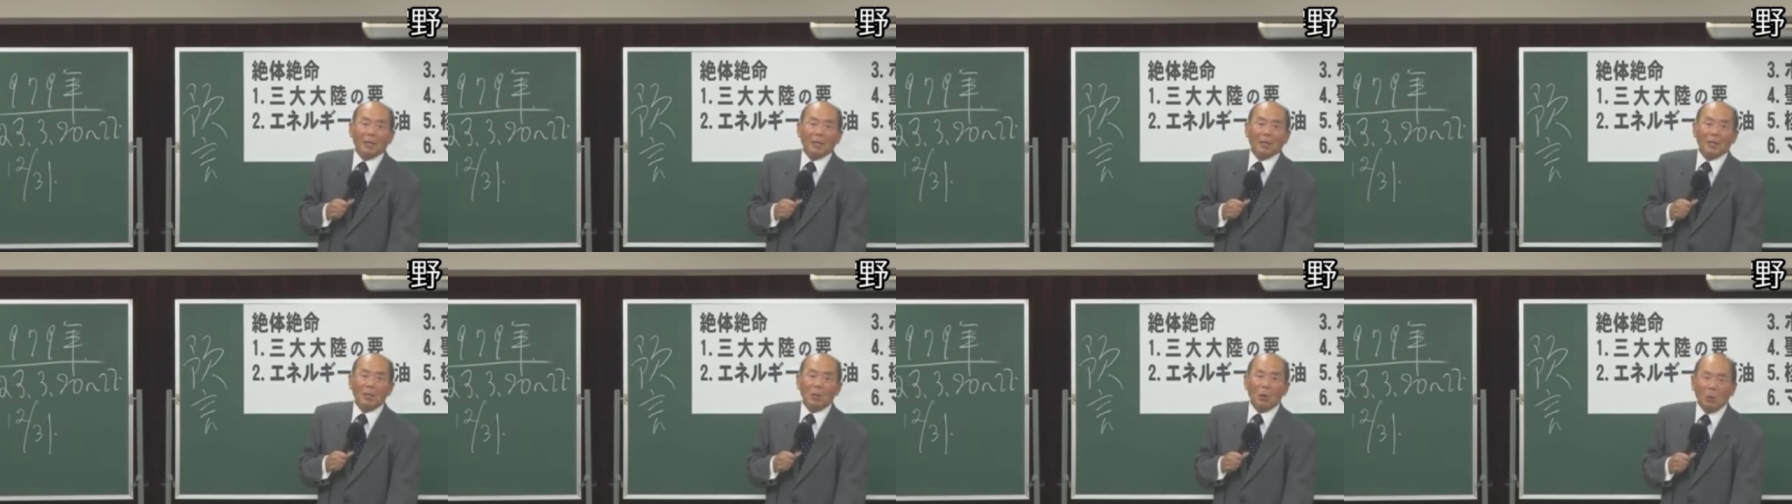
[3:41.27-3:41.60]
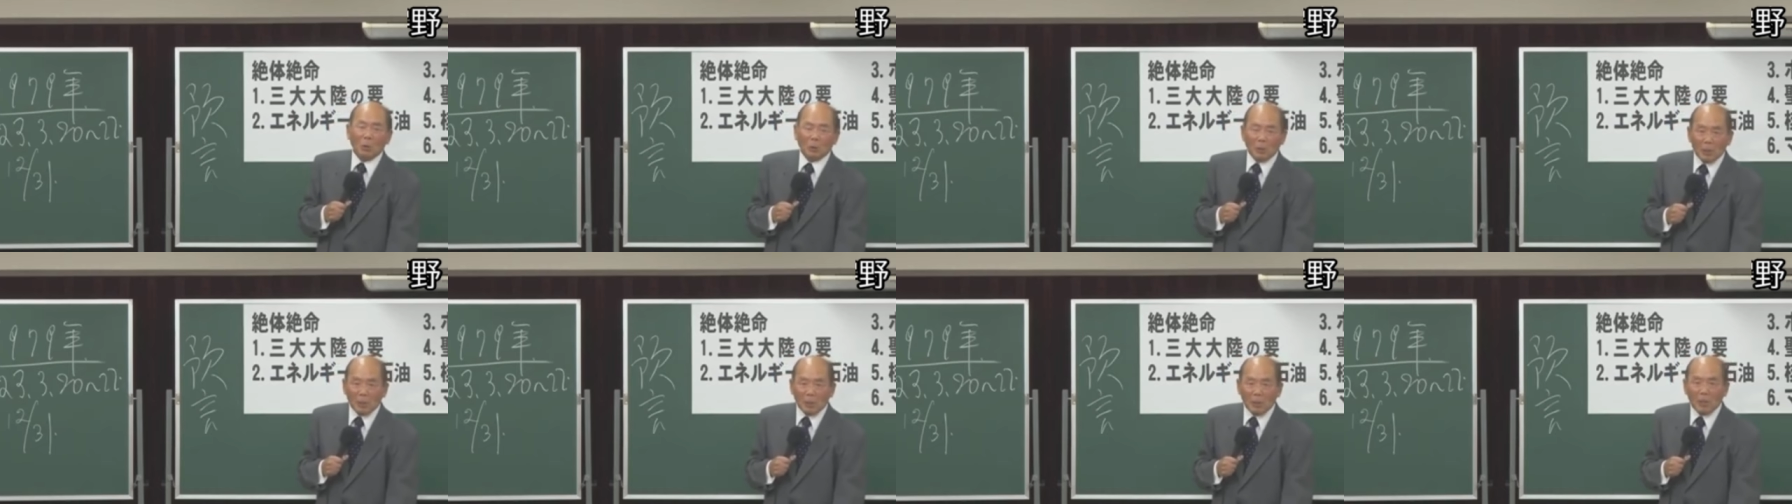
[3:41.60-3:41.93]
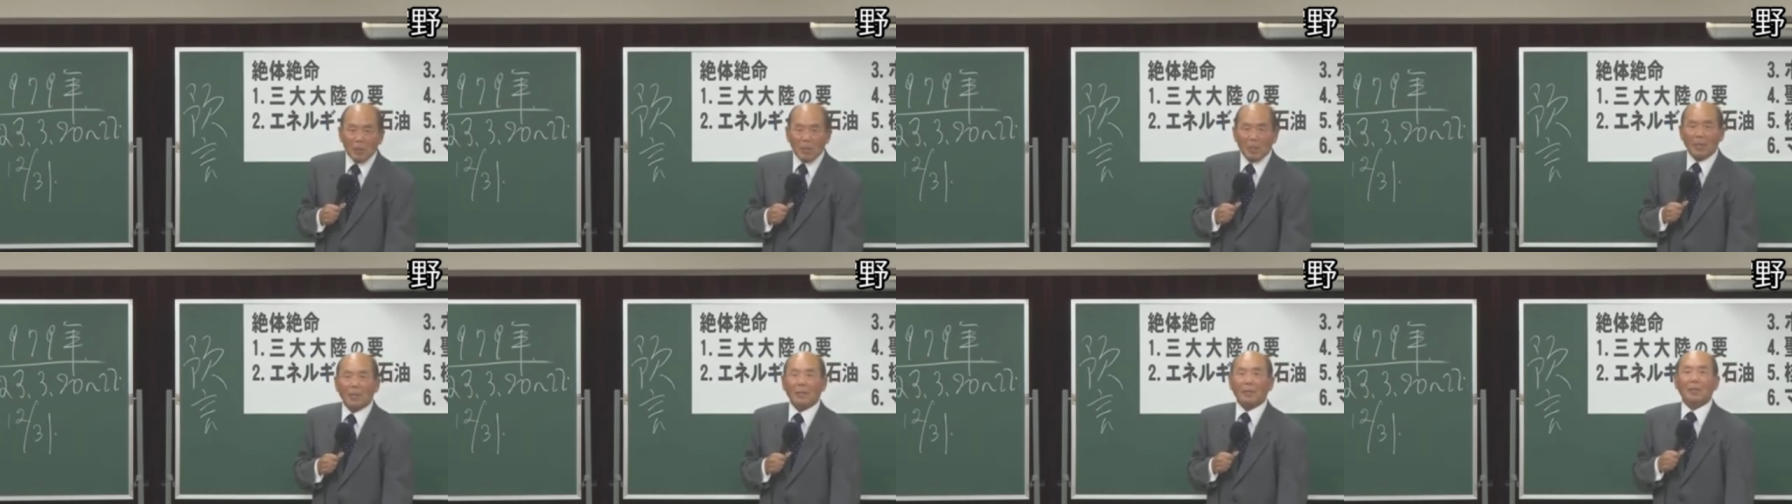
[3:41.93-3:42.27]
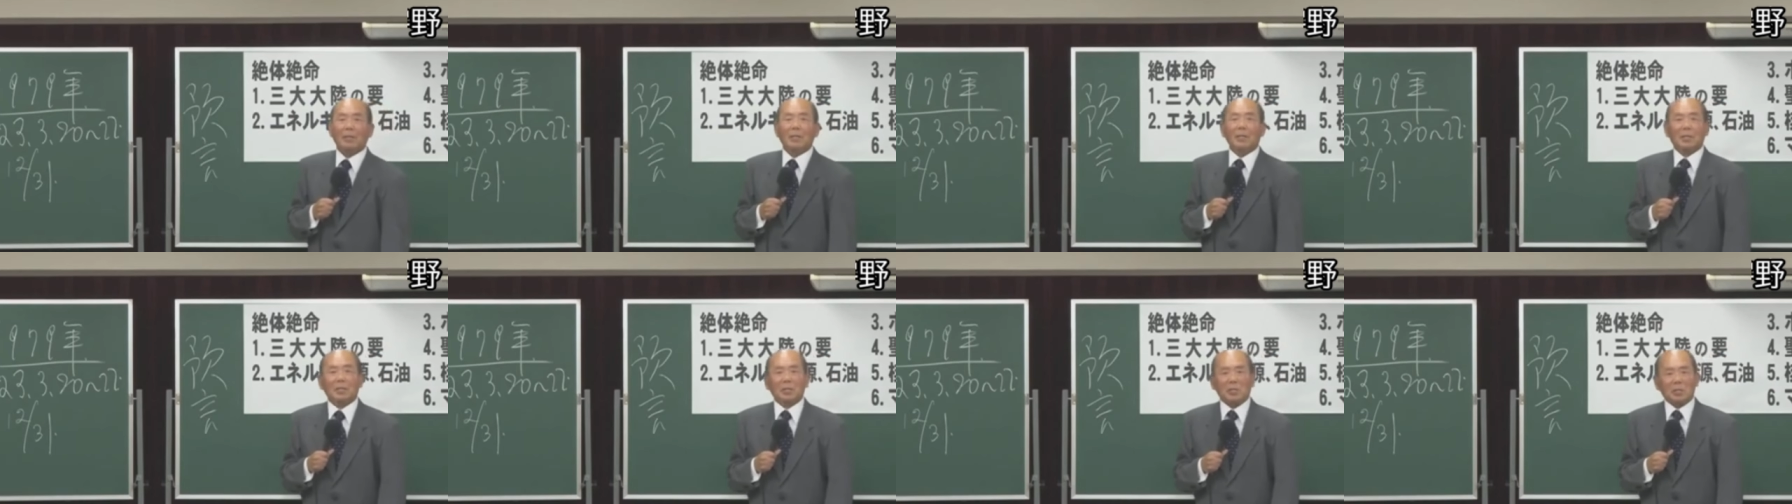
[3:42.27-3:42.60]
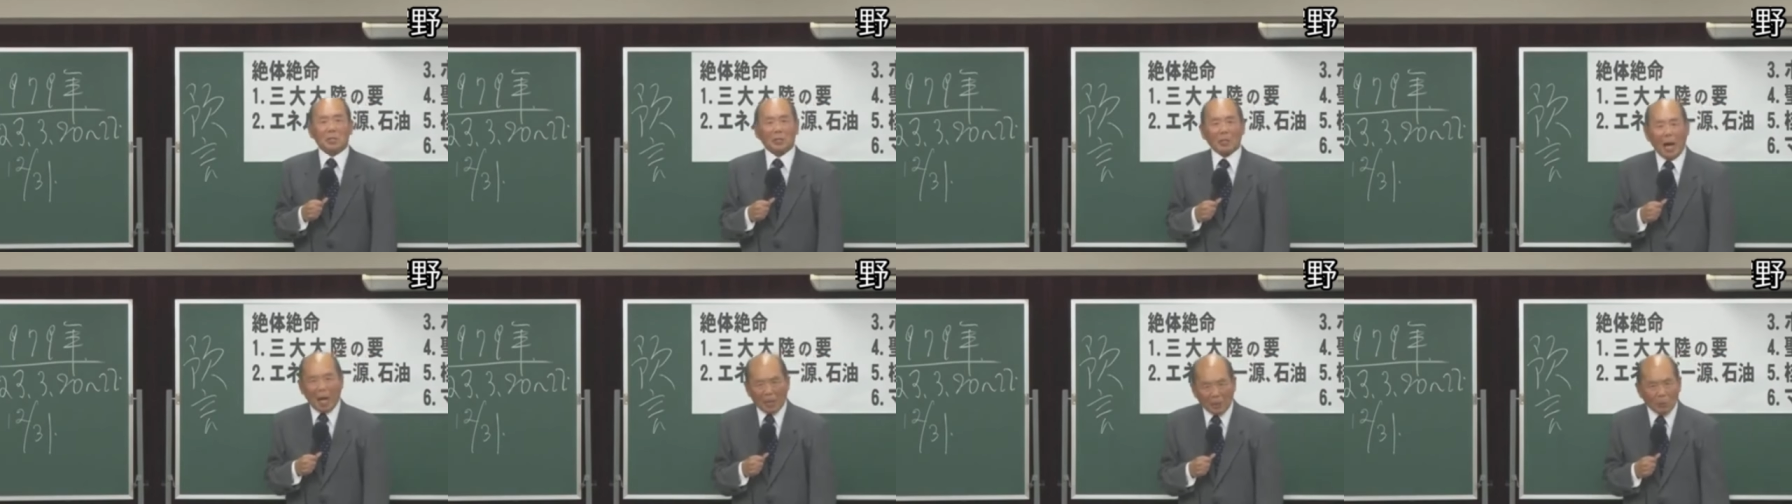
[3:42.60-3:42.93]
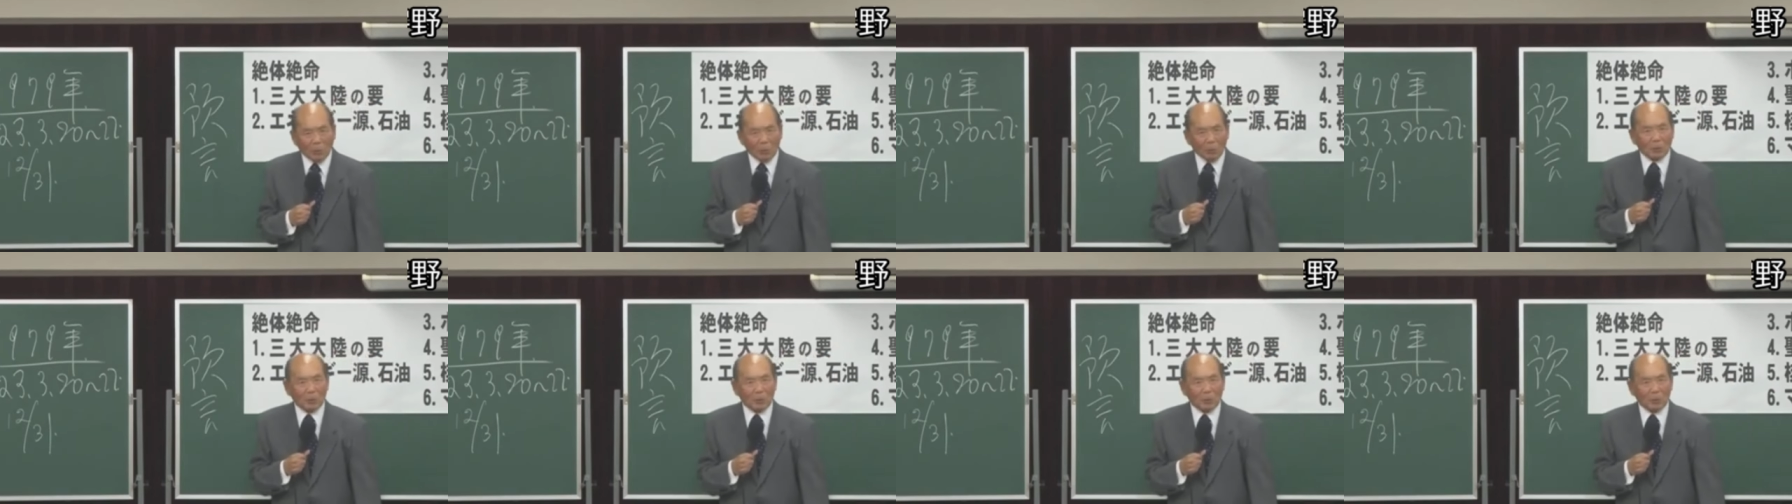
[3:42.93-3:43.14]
日本人に最後